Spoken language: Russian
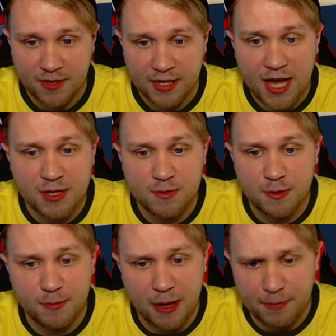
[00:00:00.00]
Я
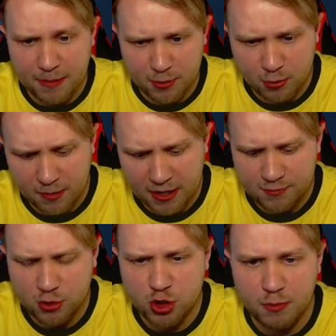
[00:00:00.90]
опять беру, ребят,
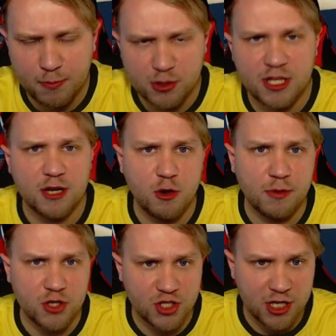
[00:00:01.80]
все, чтобы просто легко
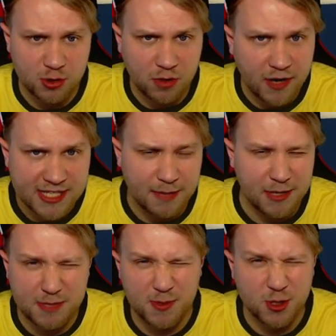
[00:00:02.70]
было считать. 120, там, в
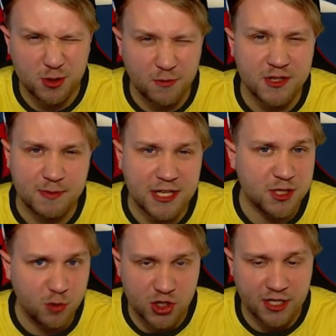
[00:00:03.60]
принципе, 100, 118
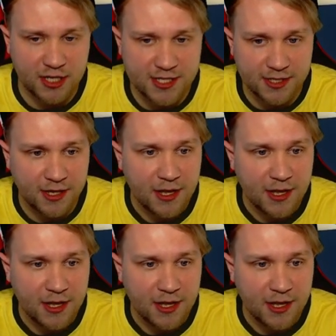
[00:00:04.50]
точно отлетит.